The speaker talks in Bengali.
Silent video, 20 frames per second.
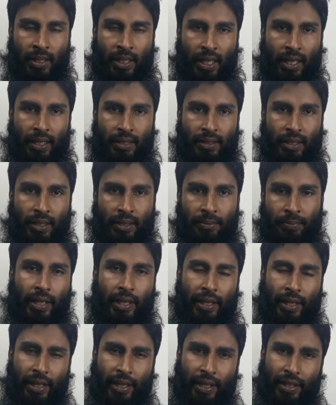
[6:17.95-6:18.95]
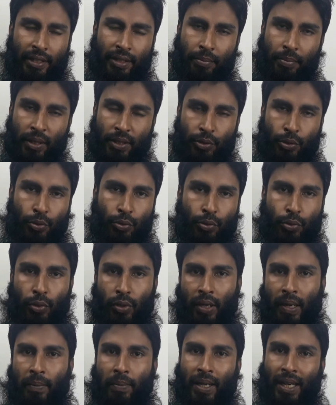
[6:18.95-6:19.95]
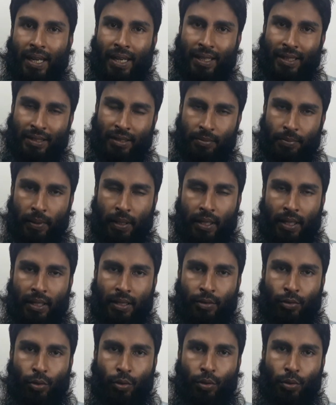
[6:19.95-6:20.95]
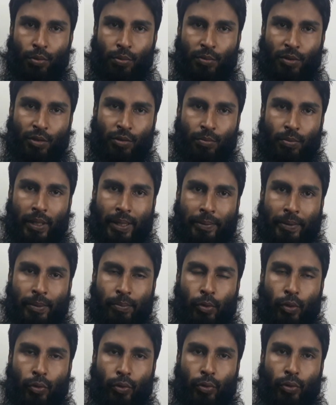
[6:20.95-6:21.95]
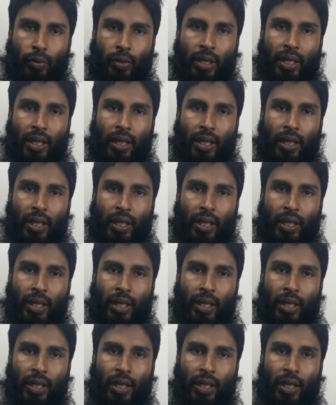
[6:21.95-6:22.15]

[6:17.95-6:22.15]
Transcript: দেখা যায় একটি পা ছোট আবার আরেকটি পা তুলনামূলকভাবে বড়